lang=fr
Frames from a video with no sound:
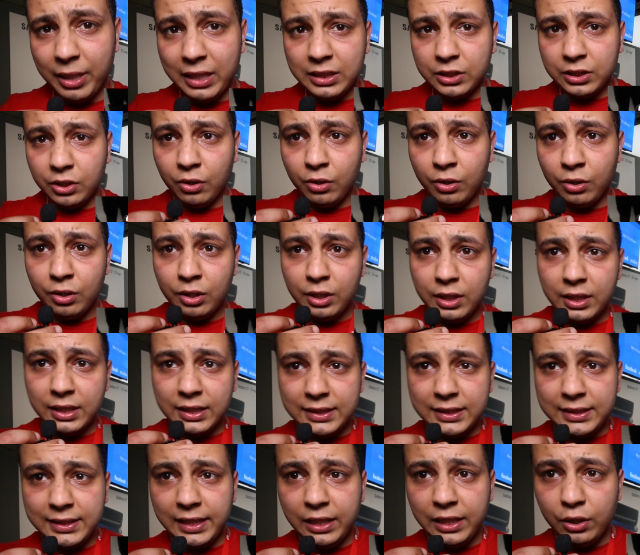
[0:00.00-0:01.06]
raison,
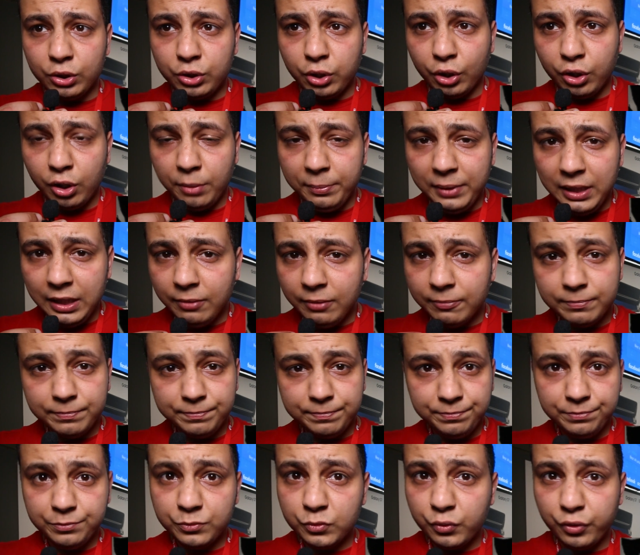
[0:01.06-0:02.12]
c'est l'autonomie.
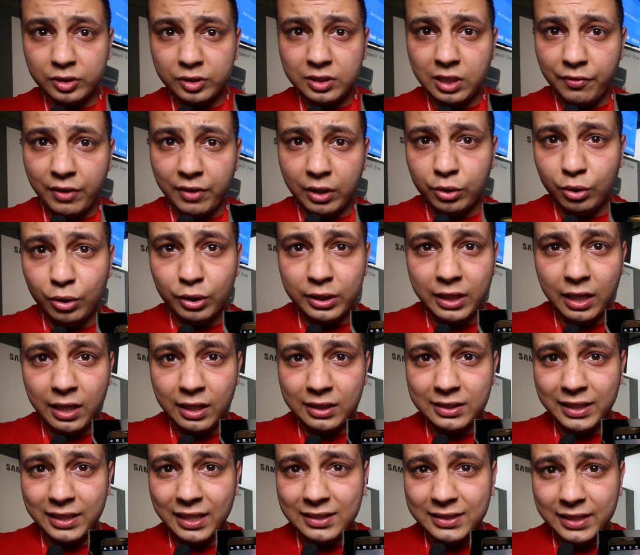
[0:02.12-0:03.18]
Il faut savoir que le
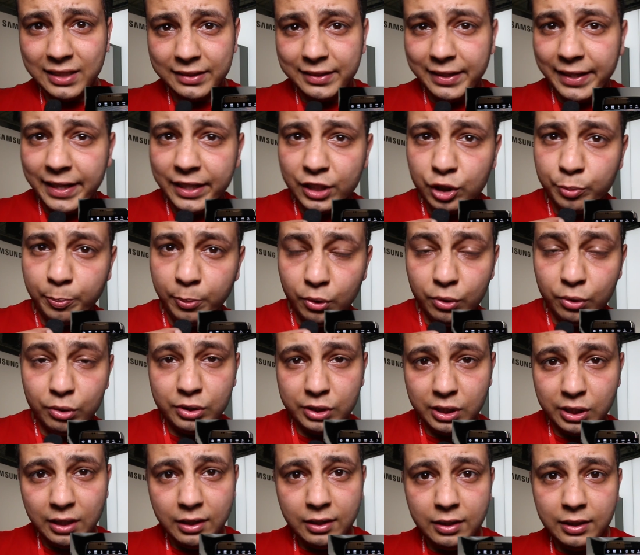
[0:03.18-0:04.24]
Galaxy S7 Edge
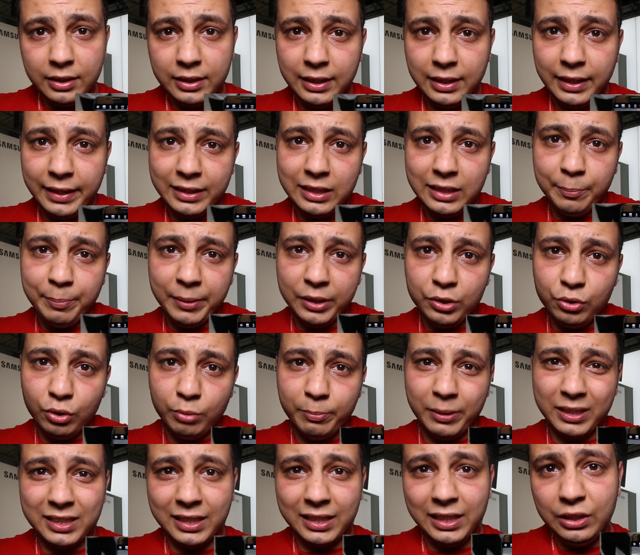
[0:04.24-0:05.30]
Plus, il est équipé d'une
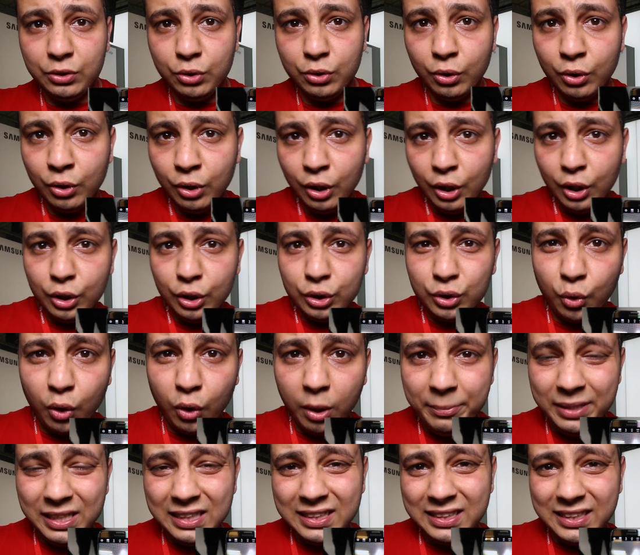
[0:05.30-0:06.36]
batterie de
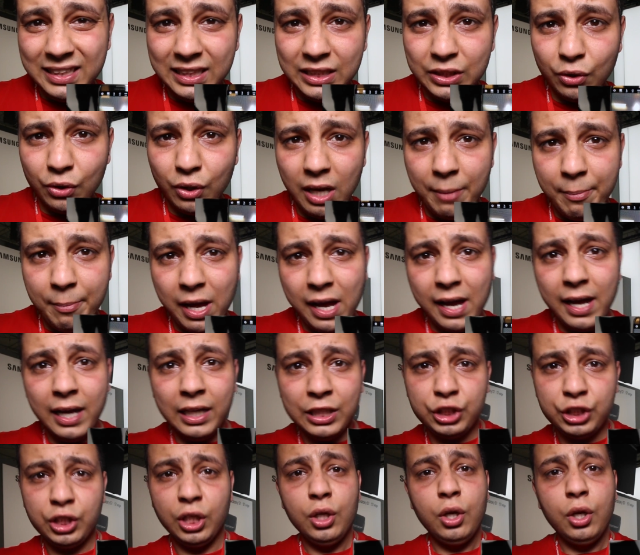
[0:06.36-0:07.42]
3600 mAh
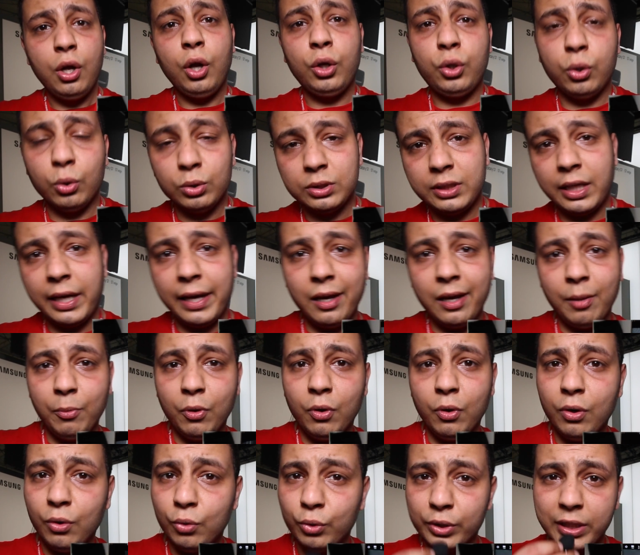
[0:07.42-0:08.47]

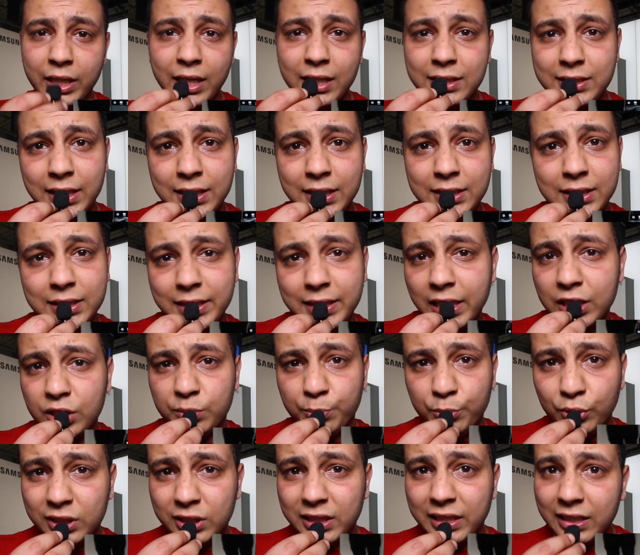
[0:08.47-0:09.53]
contrairement au Galaxy S6 Edge
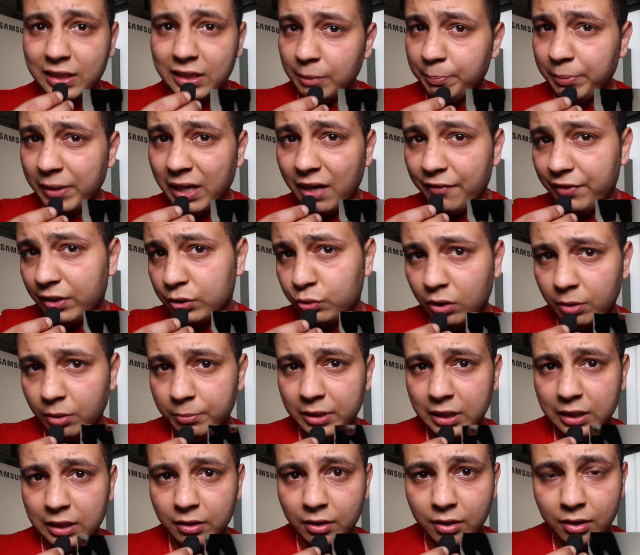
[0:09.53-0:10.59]
Plus qui est équipé avec
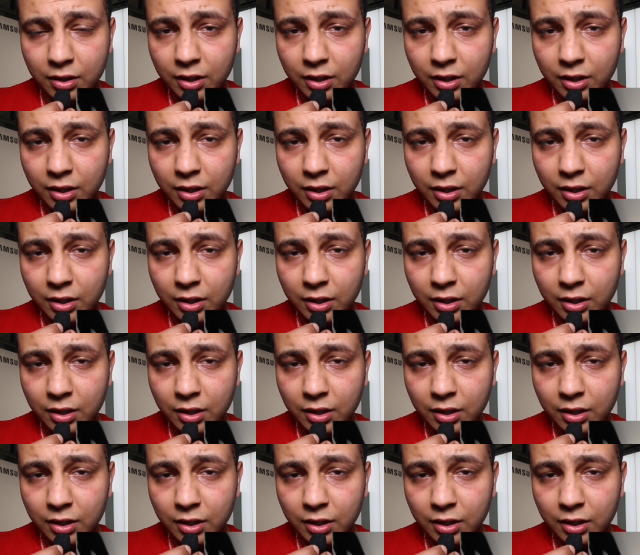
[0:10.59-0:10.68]
3000